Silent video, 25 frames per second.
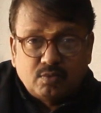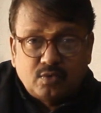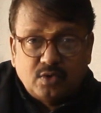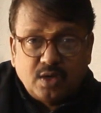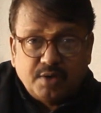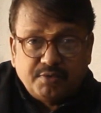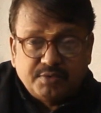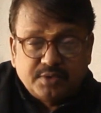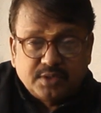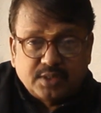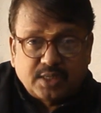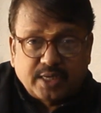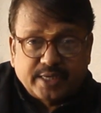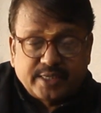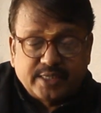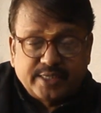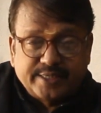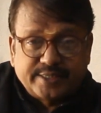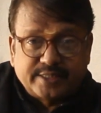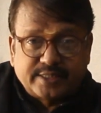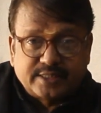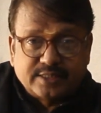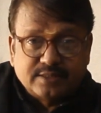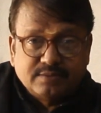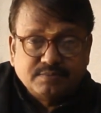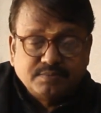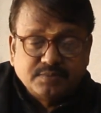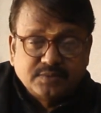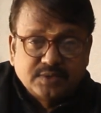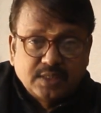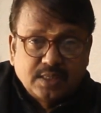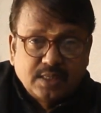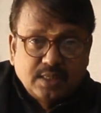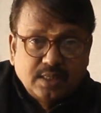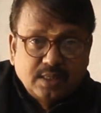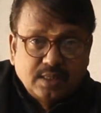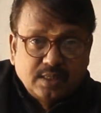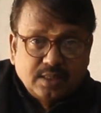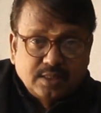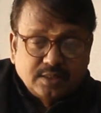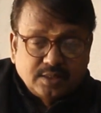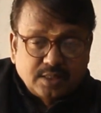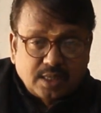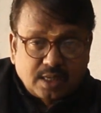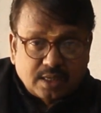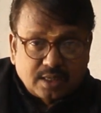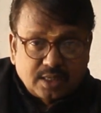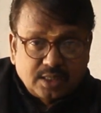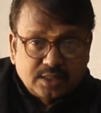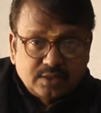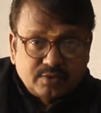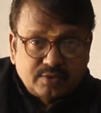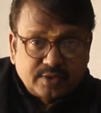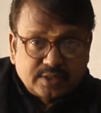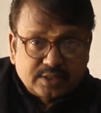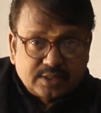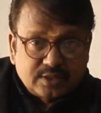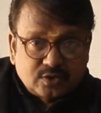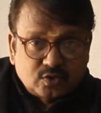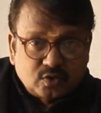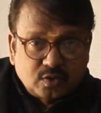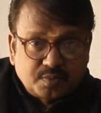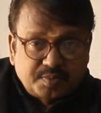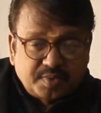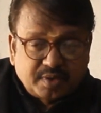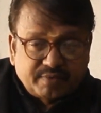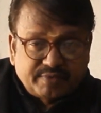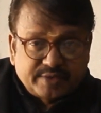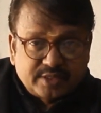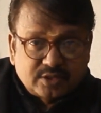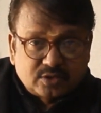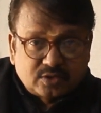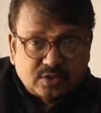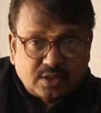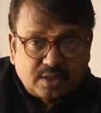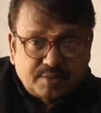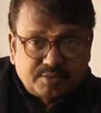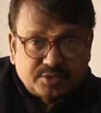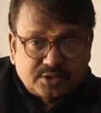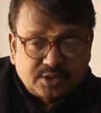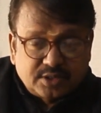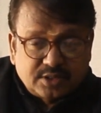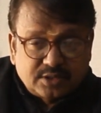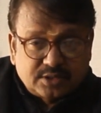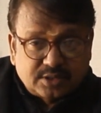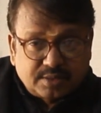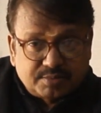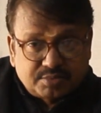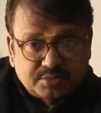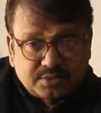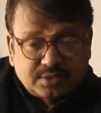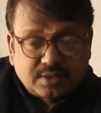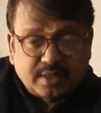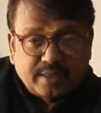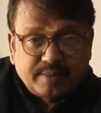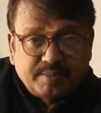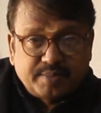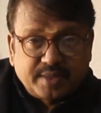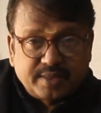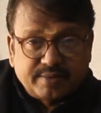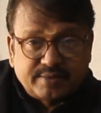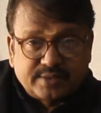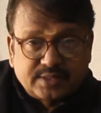மூணாவது ஹைலைட்டு யாராவது ஒருத்தர் சூப்பர் ஃபைன்ஸ் ஆப்ஷனுக்கு சப்ஸ்கிரைப்